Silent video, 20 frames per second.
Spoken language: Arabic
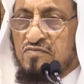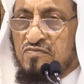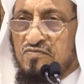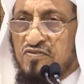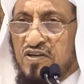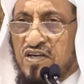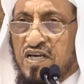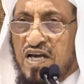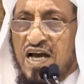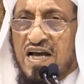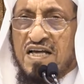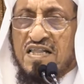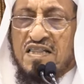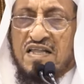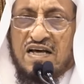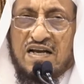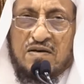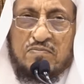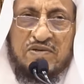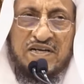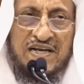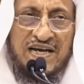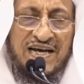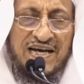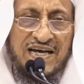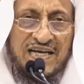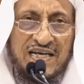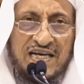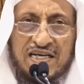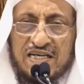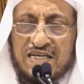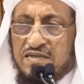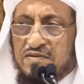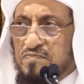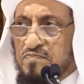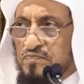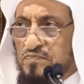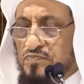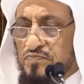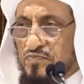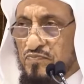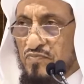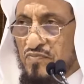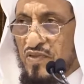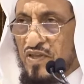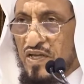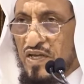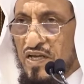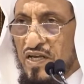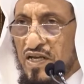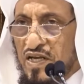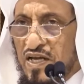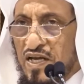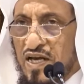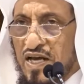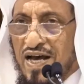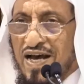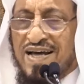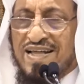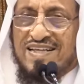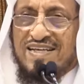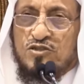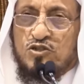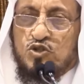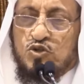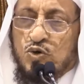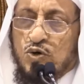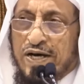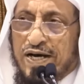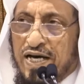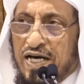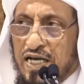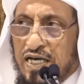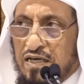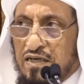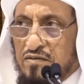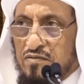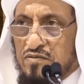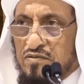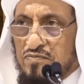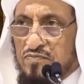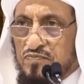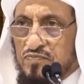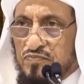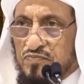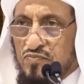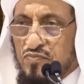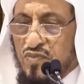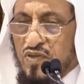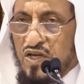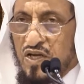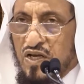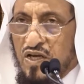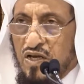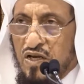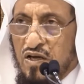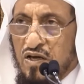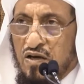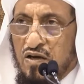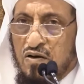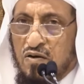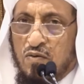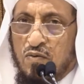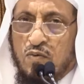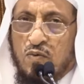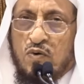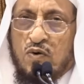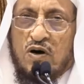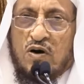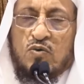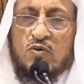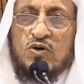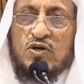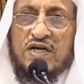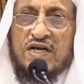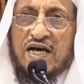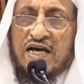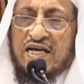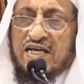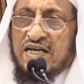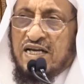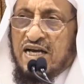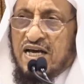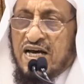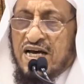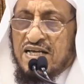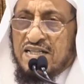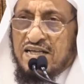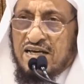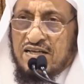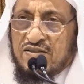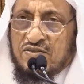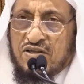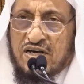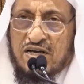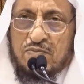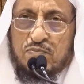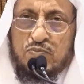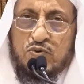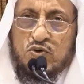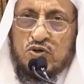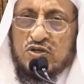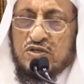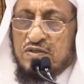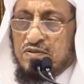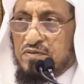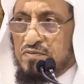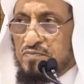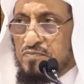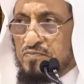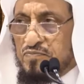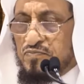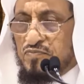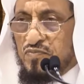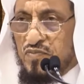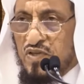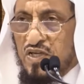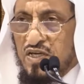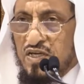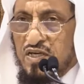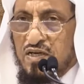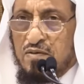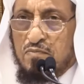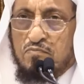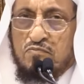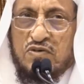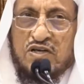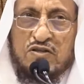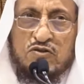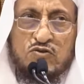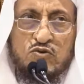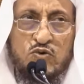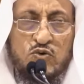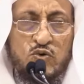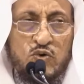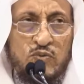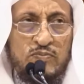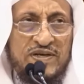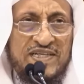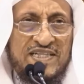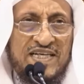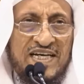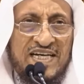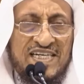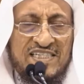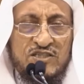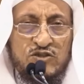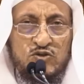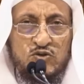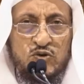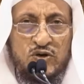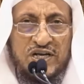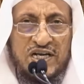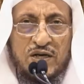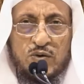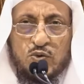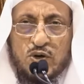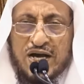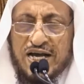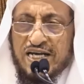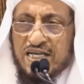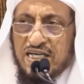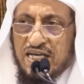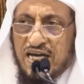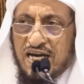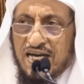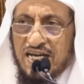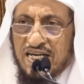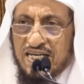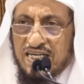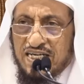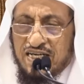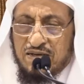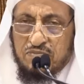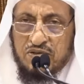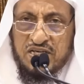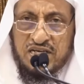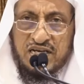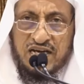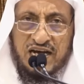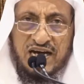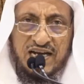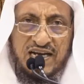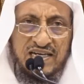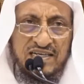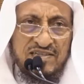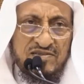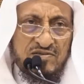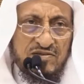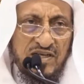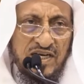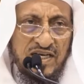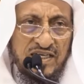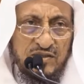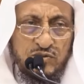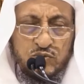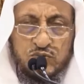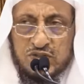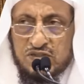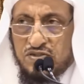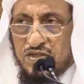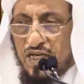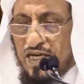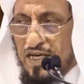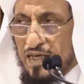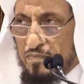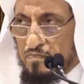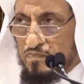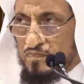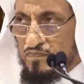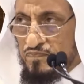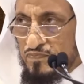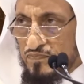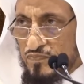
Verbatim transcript: في أكثر من آية هذا السؤال وقلنا إن هذا ضرب من ضروب تنزل الوحي على النبي عليه الصلاة والسلام